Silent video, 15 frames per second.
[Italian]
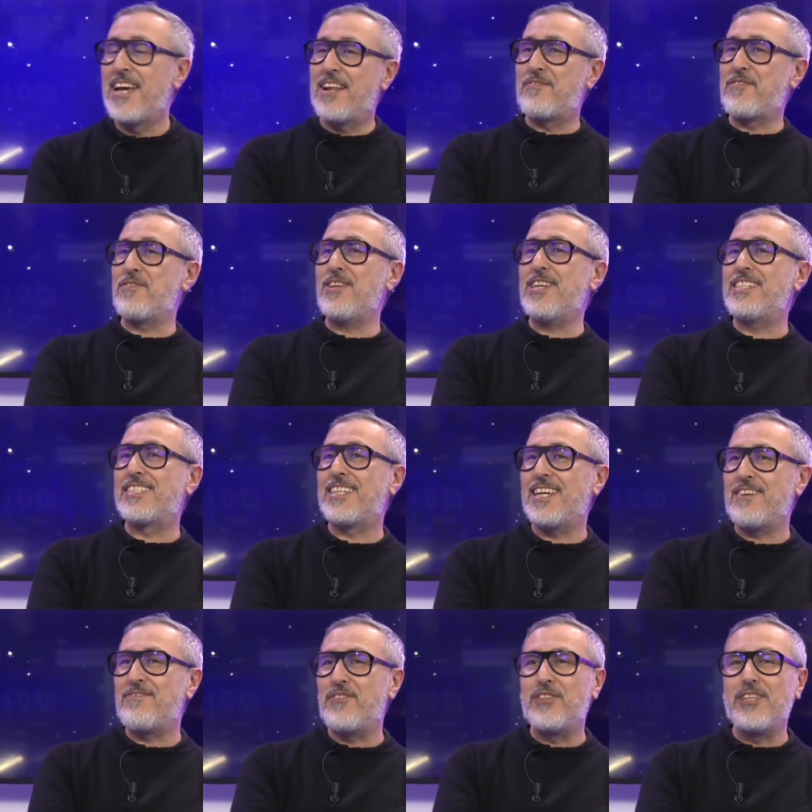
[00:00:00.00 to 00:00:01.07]
La frivolezza è
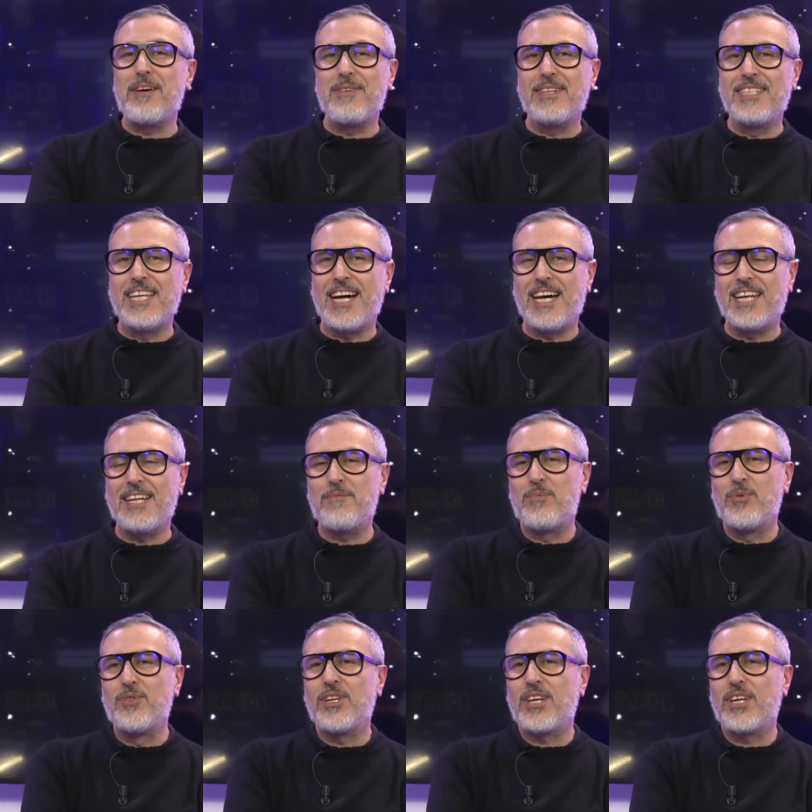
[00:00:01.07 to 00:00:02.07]
fondamentale, il punto